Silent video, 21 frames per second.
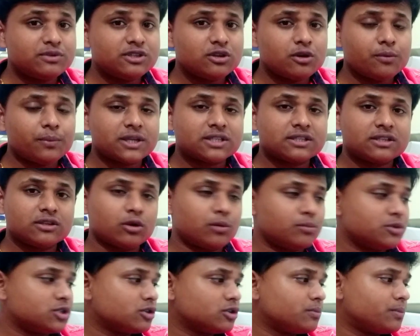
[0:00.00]
জিরো পার্সেন্ট
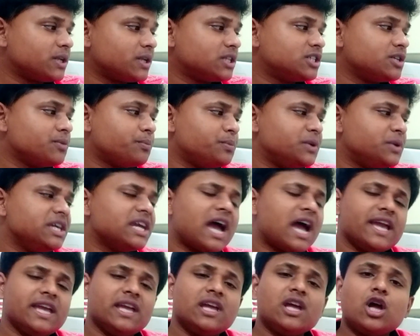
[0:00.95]
কমিশন পাচ্ছে
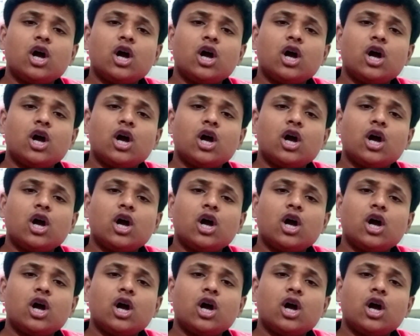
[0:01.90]
ভিআই